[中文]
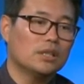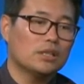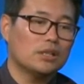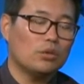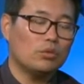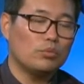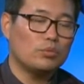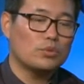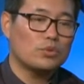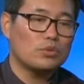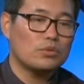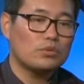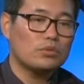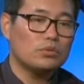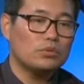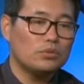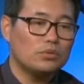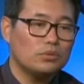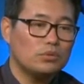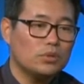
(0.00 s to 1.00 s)
那我们最
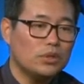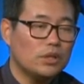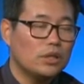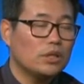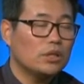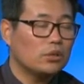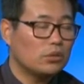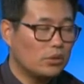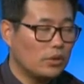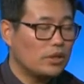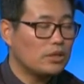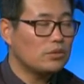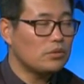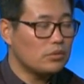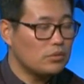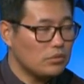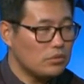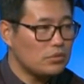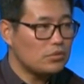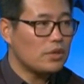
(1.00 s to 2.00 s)
终，对，最
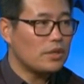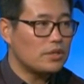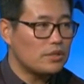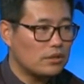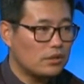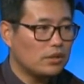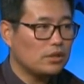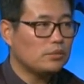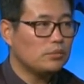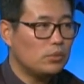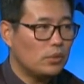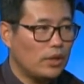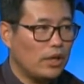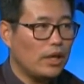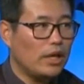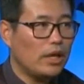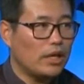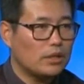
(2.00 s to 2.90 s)
终选择了木兰，